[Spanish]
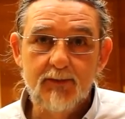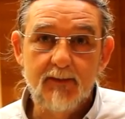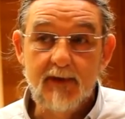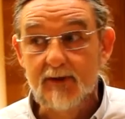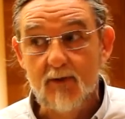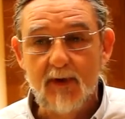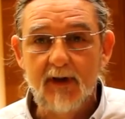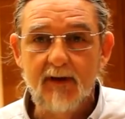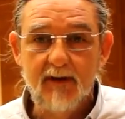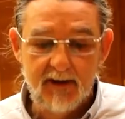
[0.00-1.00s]
las
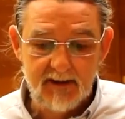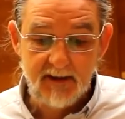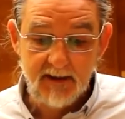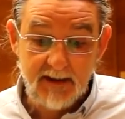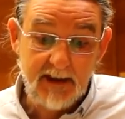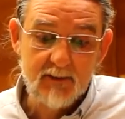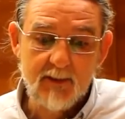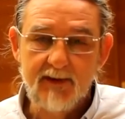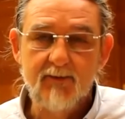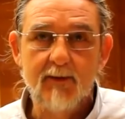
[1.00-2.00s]
comparecencias y las
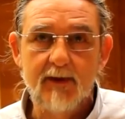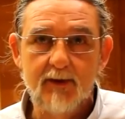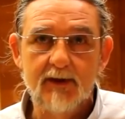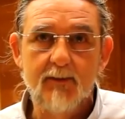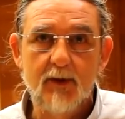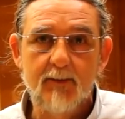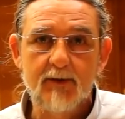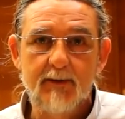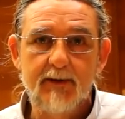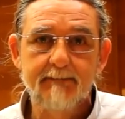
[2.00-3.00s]
nuevas informaciones que podamos
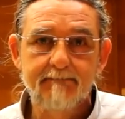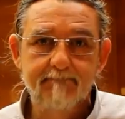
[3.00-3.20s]
saber.